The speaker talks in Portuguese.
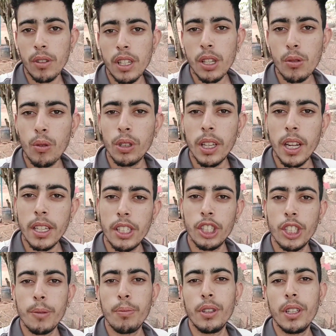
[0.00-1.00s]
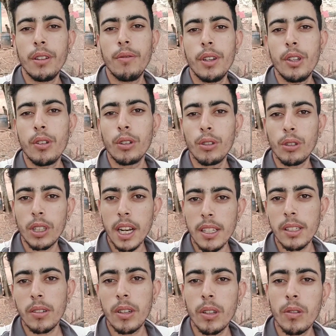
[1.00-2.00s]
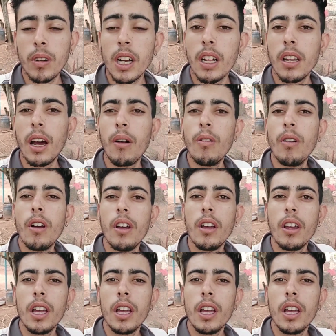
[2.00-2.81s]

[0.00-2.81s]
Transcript: Se vocês curtirem esse tipo de vídeo que eu estou trazendo aqui no canal,